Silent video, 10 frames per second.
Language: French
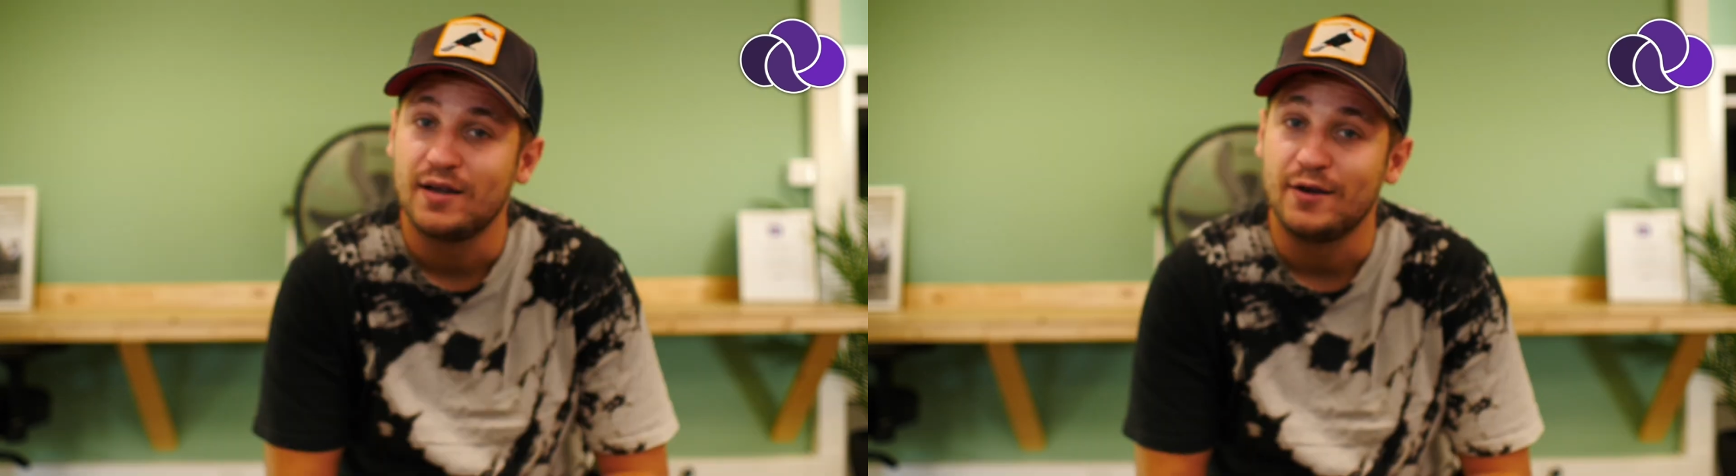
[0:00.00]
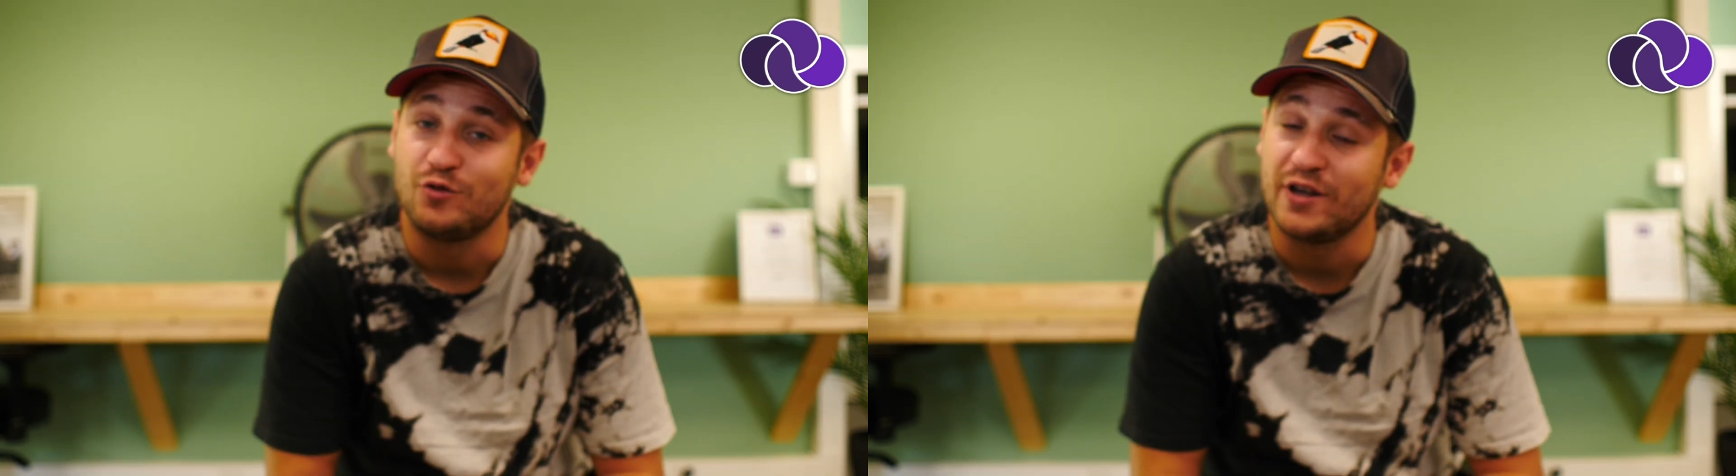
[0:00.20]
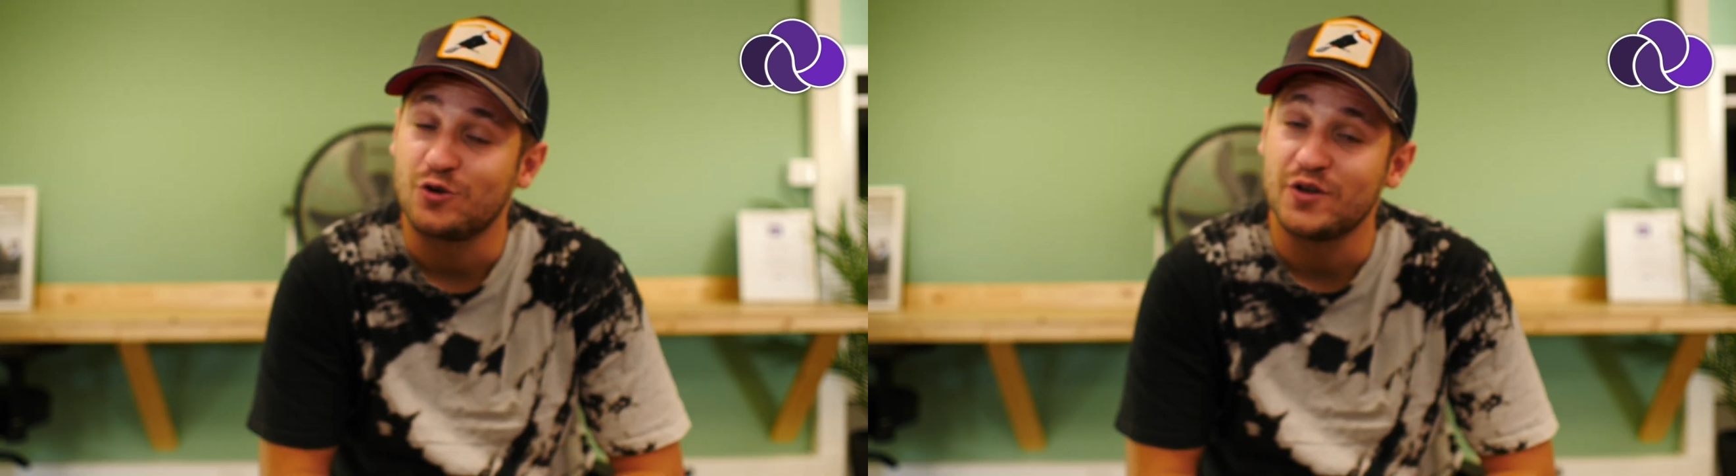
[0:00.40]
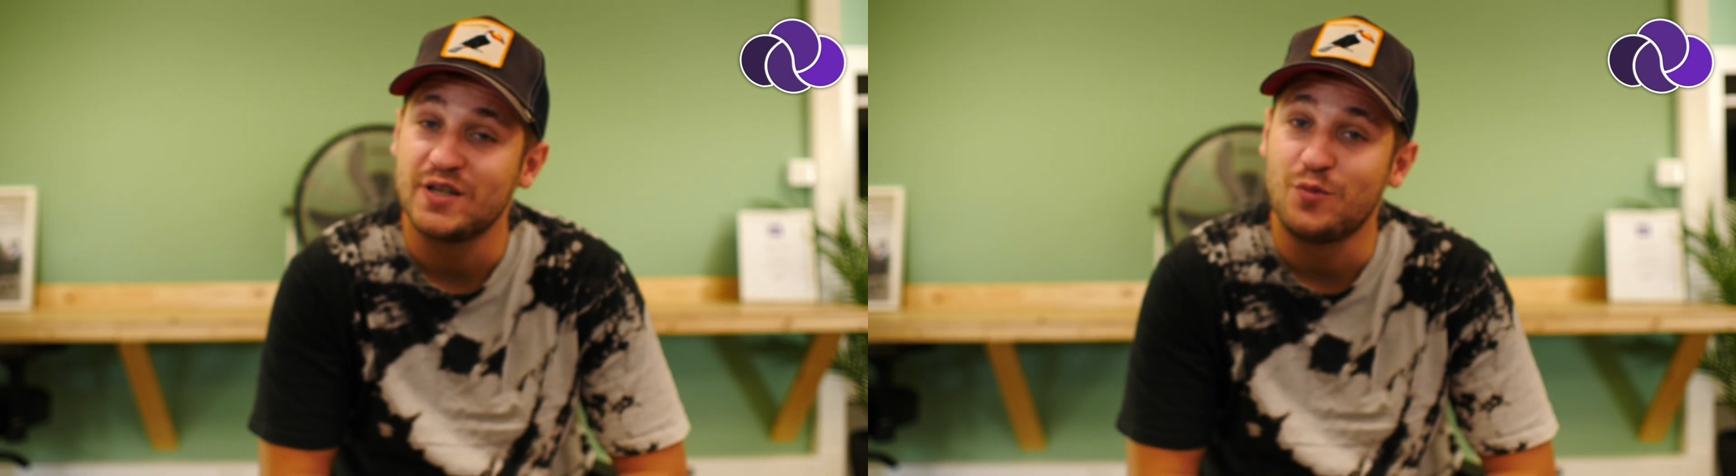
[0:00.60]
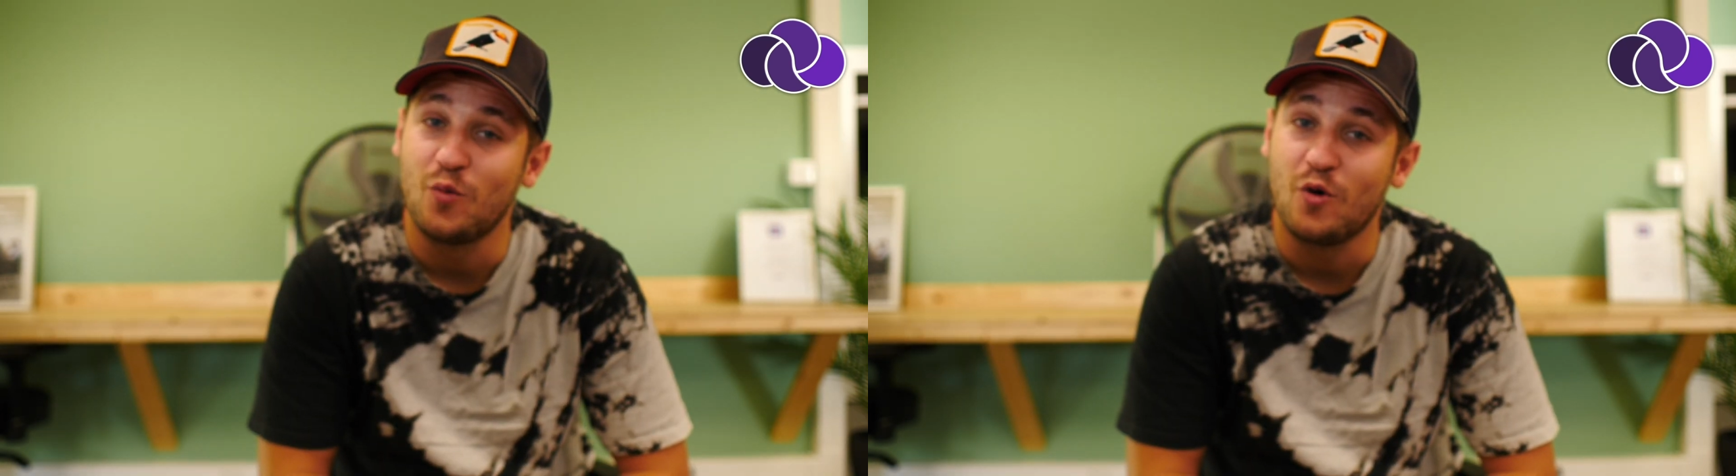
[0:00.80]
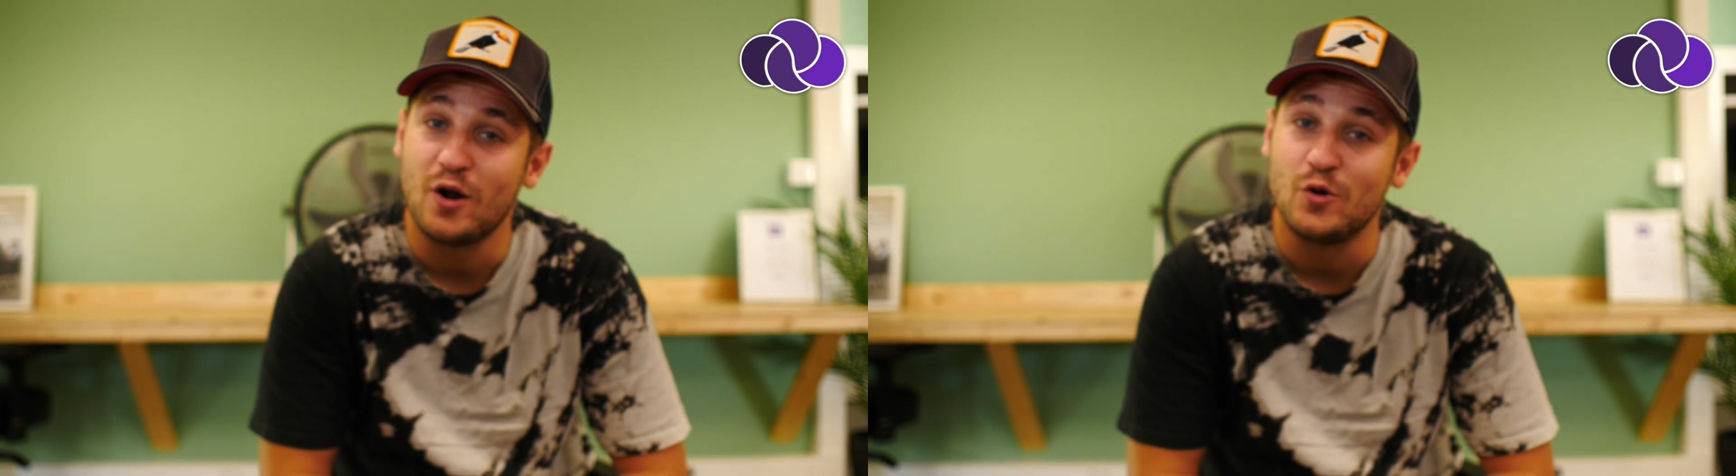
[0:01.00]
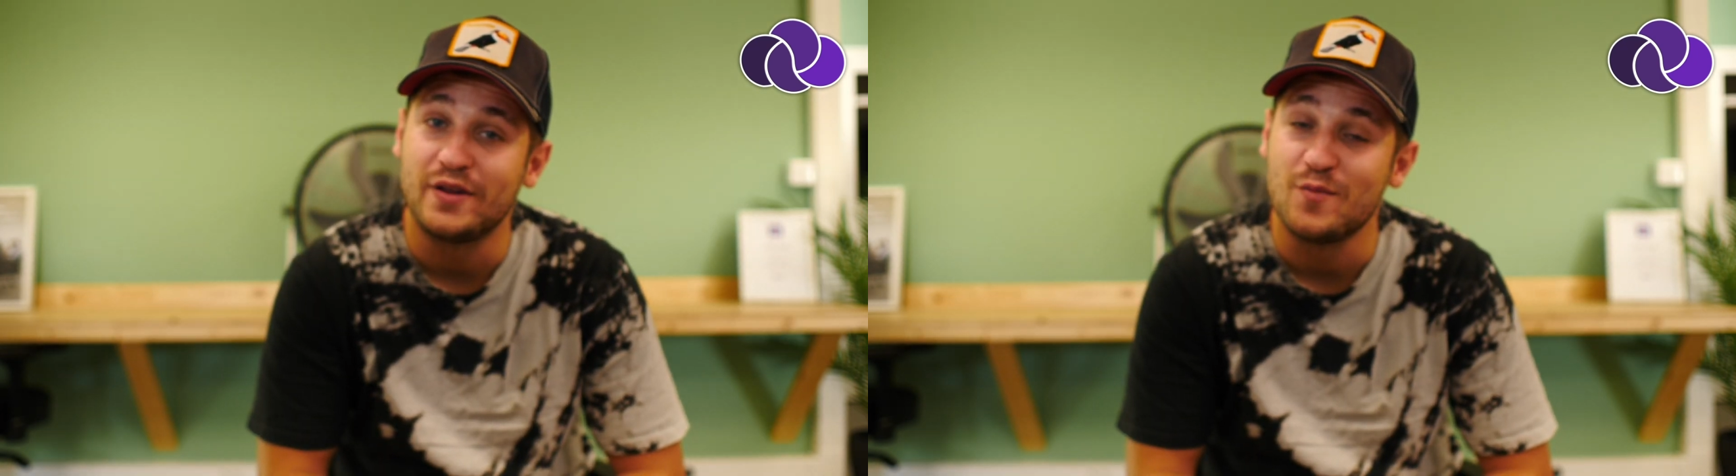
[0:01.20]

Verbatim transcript: Vous avez choisi pour moi le